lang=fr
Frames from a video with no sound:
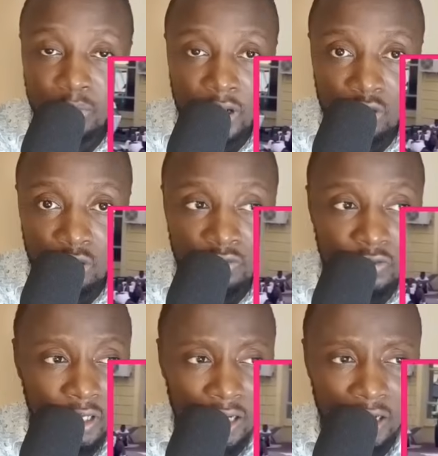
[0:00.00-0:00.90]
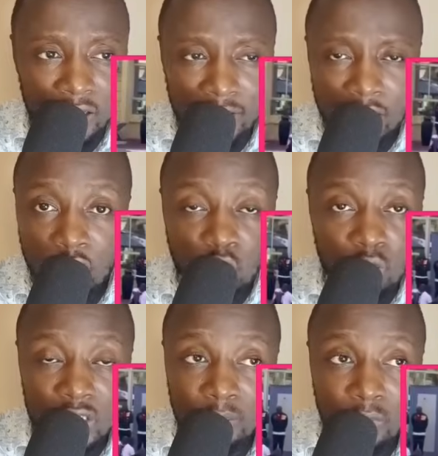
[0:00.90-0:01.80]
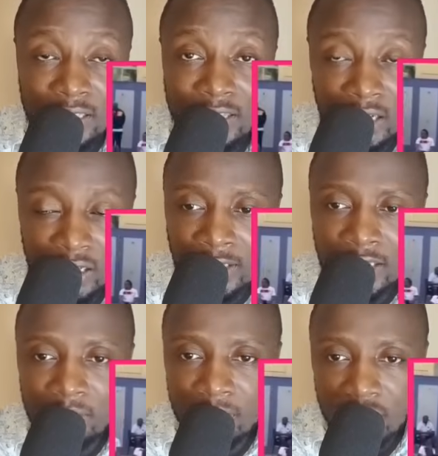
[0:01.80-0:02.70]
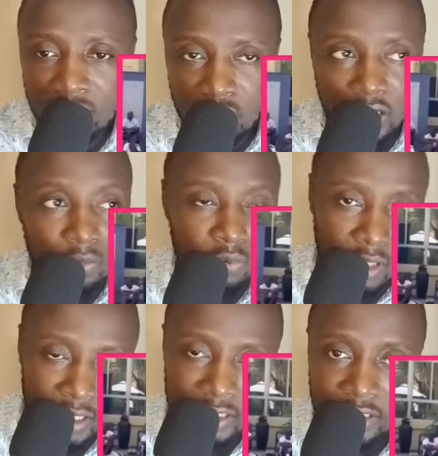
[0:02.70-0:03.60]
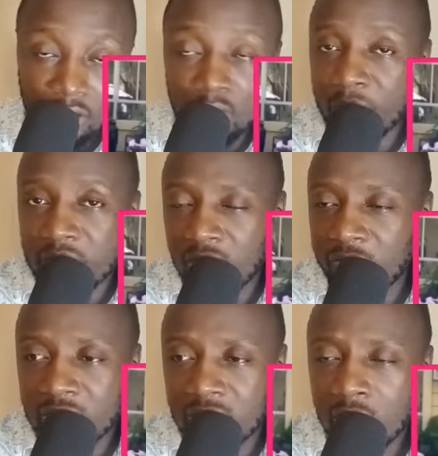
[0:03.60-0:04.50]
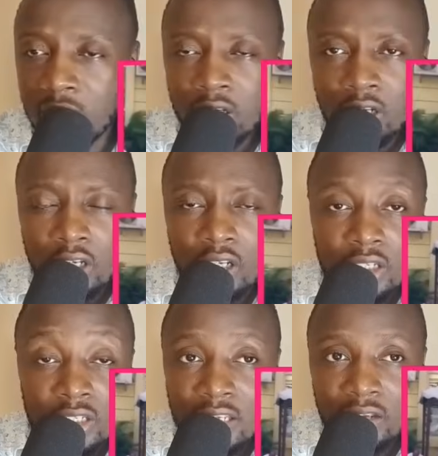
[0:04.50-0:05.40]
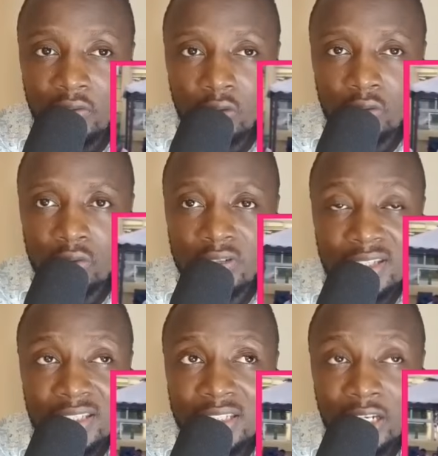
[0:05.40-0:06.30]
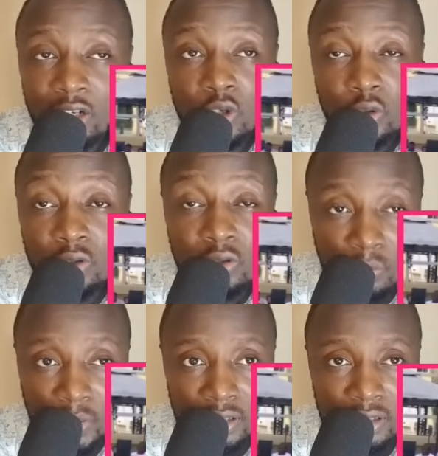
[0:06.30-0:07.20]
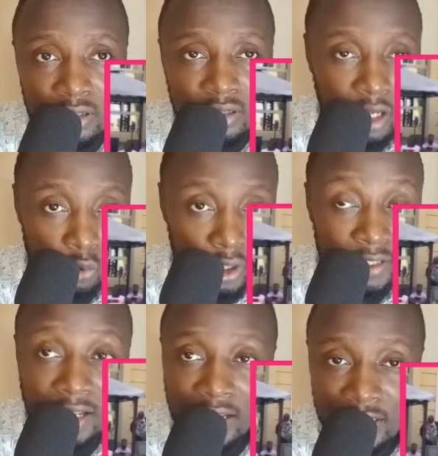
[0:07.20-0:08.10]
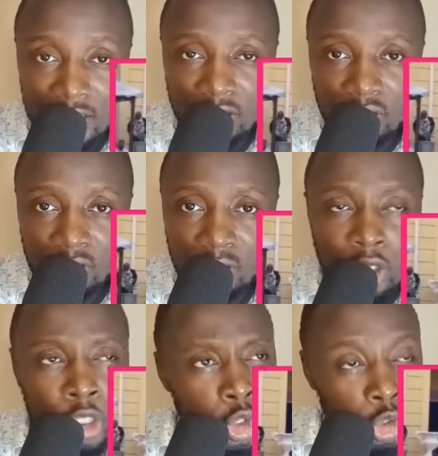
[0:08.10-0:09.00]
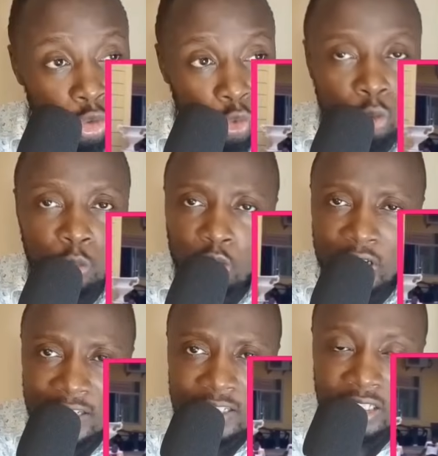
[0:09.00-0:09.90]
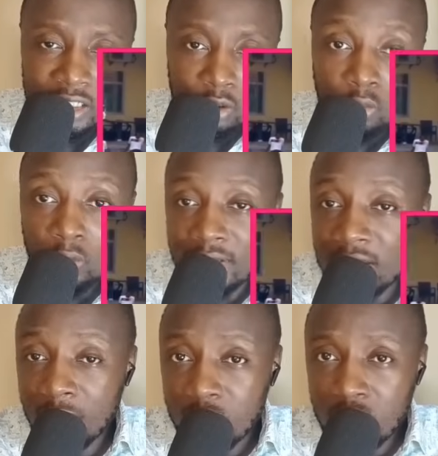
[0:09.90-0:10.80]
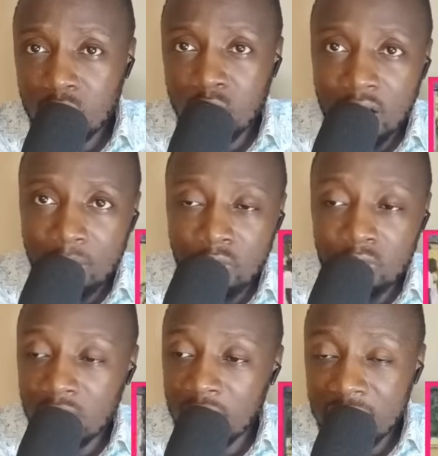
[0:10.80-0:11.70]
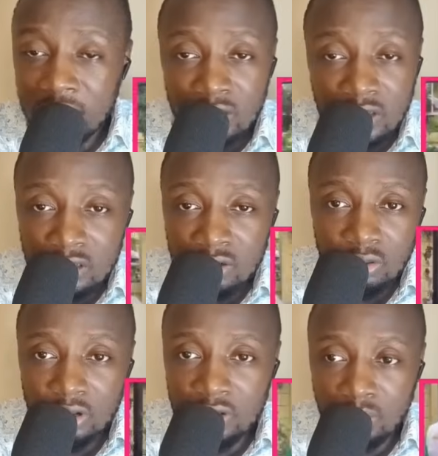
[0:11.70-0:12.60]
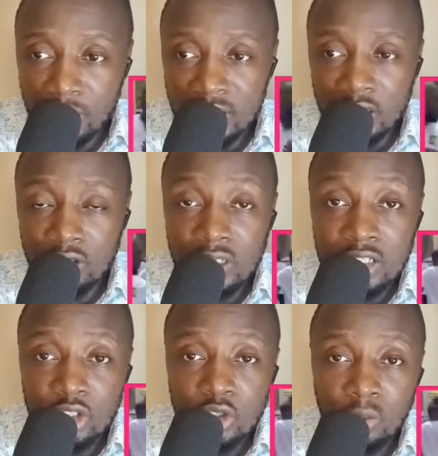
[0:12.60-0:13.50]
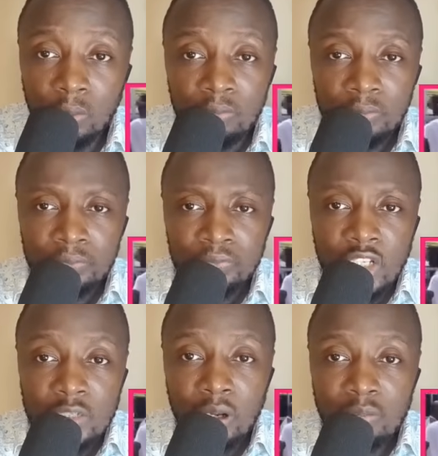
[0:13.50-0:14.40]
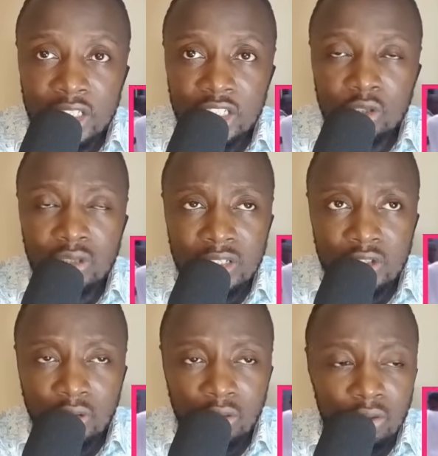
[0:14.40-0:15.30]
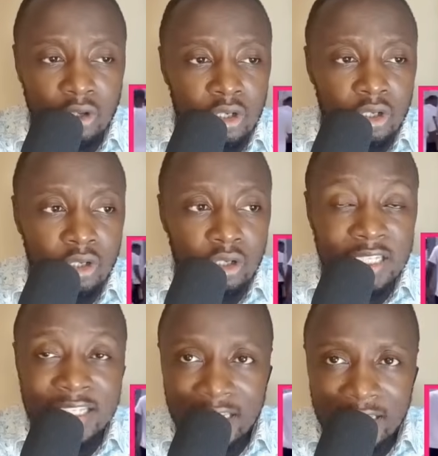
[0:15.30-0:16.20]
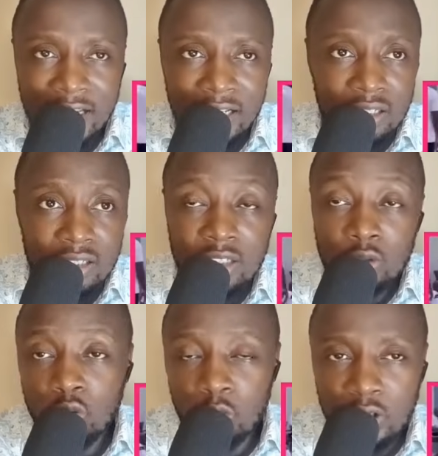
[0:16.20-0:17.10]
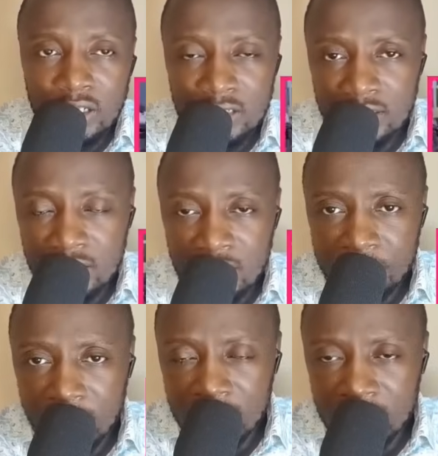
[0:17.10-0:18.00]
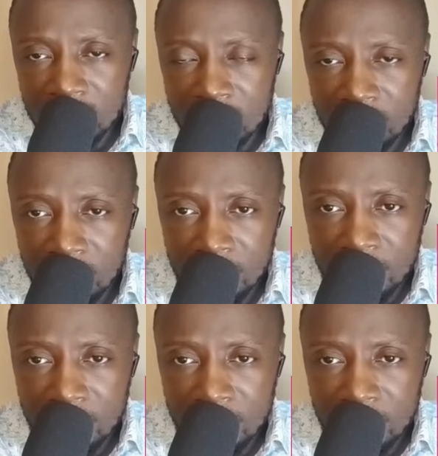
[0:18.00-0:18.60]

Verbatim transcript: personne ne fera un coup qui pourrait ternir l'image du Cameroun à l'extérieur. Parce qu'en fait, ils savent que si quelque chose se passe à Luanda à l'extérieur, c'est tout le monde entier qui sera au courant. C'est la même chose qu'au Cameroun. Quand il y a une décision qui se passe une décision, n'est-ce pas, mitigée, une décision euh, illégale, c'est tout le monde entier, n'est-ce pas, euh,